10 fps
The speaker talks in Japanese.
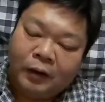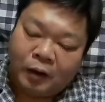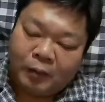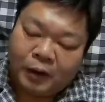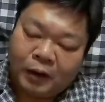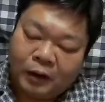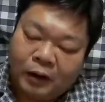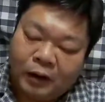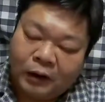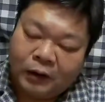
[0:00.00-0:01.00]
だからまあや
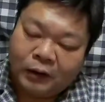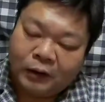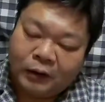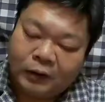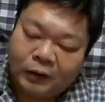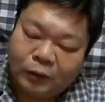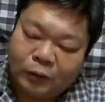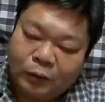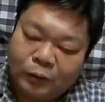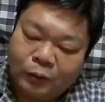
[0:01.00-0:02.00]
んなかったそのそう